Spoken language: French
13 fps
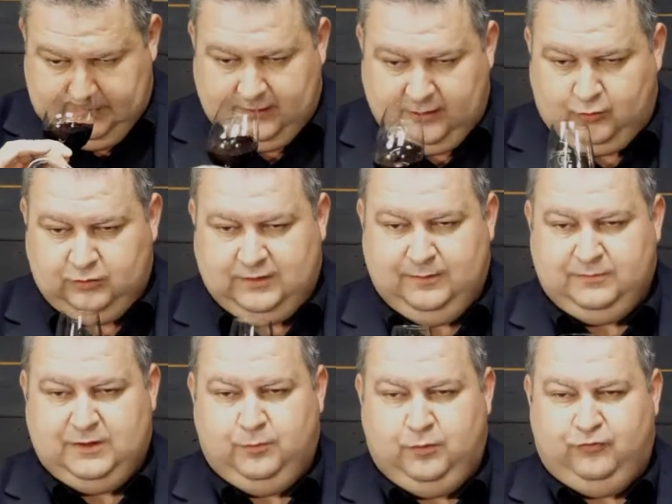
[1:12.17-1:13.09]
a un côté un
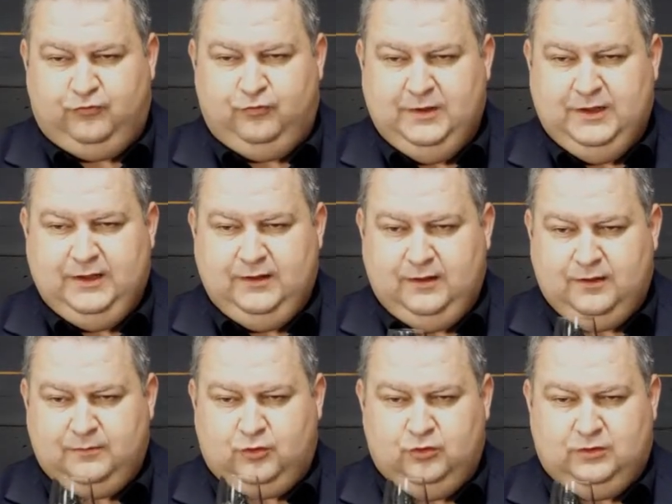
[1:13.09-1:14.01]
petit peu fumé,
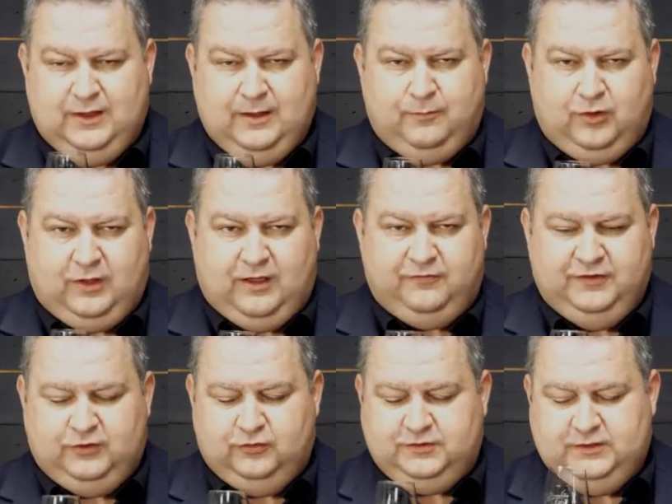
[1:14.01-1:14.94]
un côté un peu
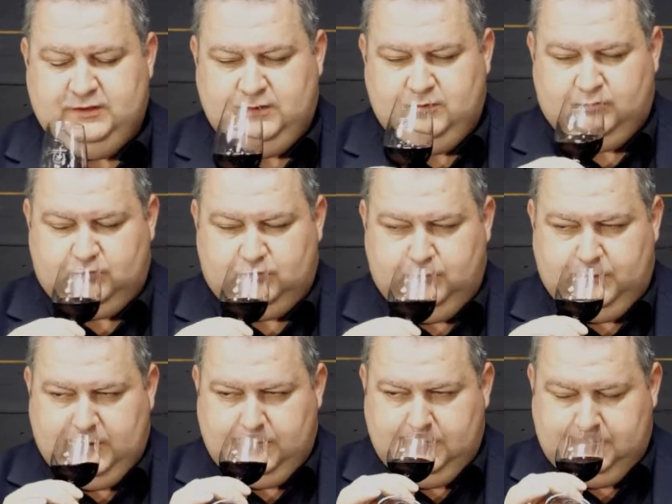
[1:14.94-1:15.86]
graphite aussi, donc
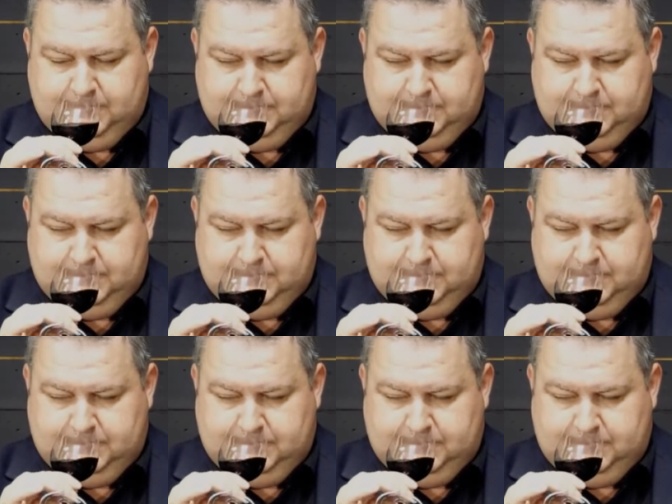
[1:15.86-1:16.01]
superbe.